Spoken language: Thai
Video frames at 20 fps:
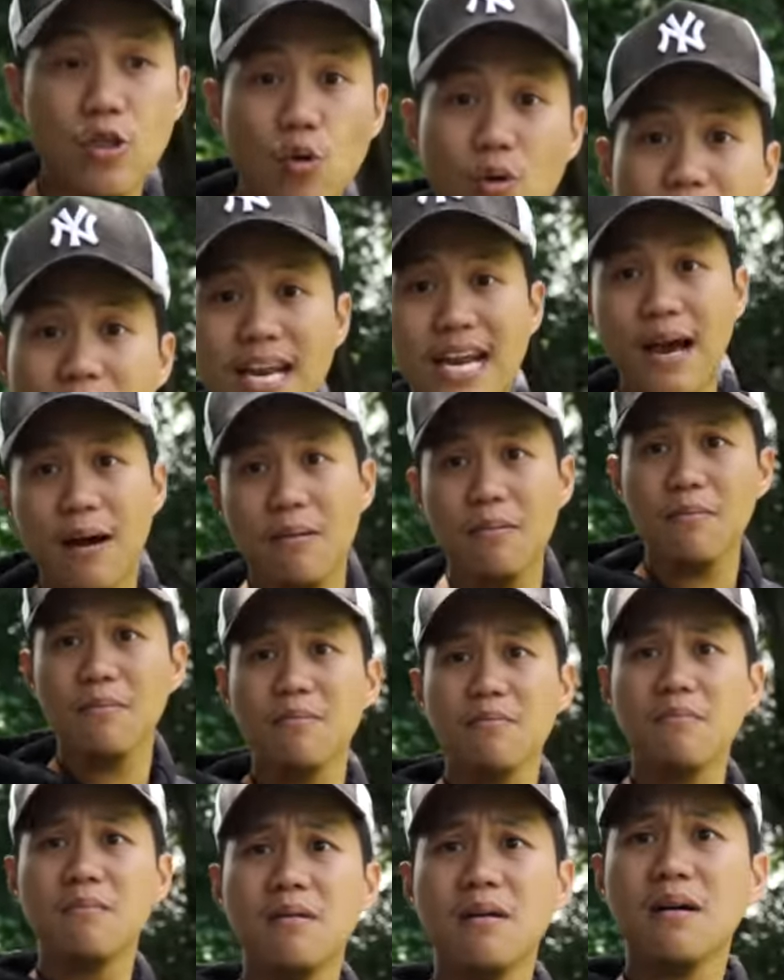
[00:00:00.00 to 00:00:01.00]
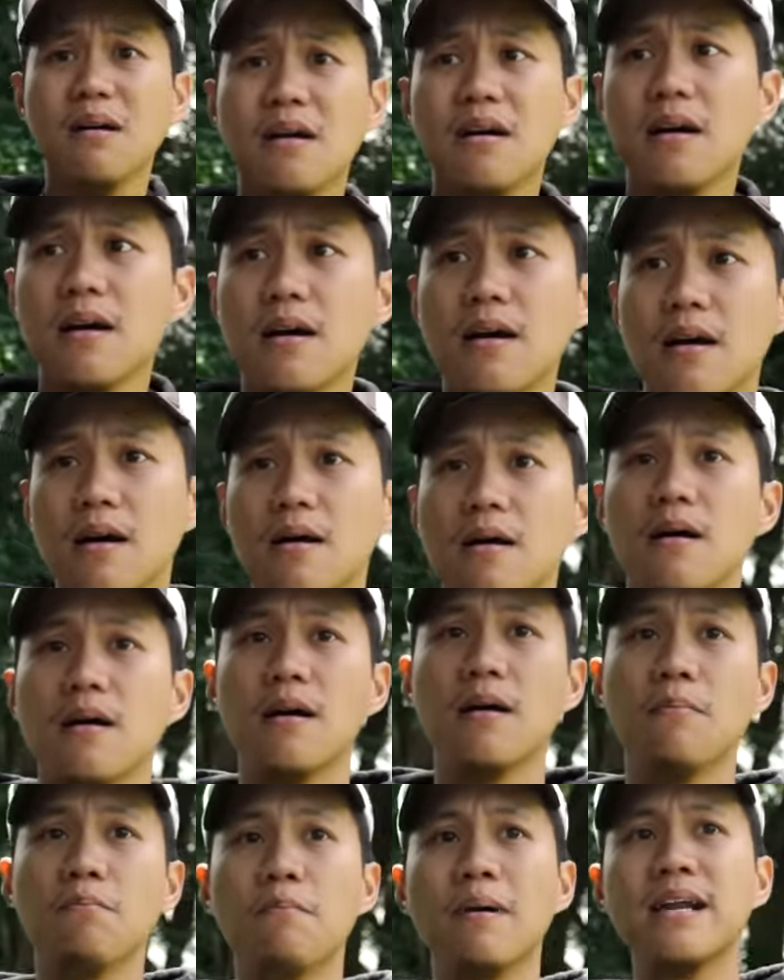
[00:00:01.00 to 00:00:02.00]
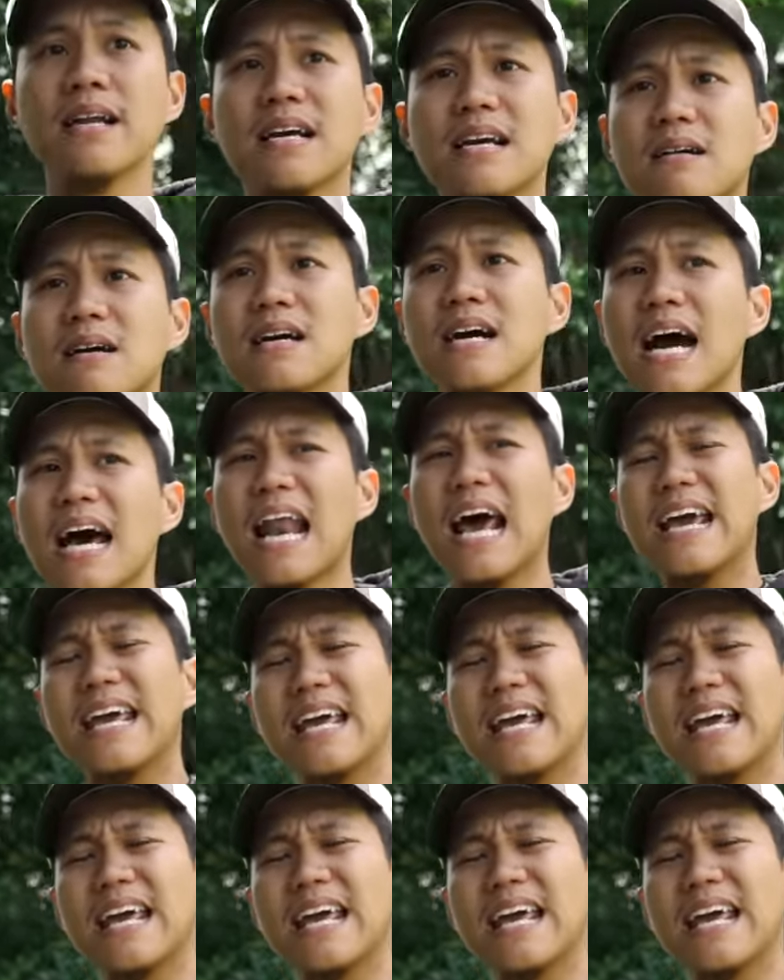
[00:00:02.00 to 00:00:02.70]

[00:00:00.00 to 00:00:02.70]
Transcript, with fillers: นตัวนั้นอ่ะมันคืออะไร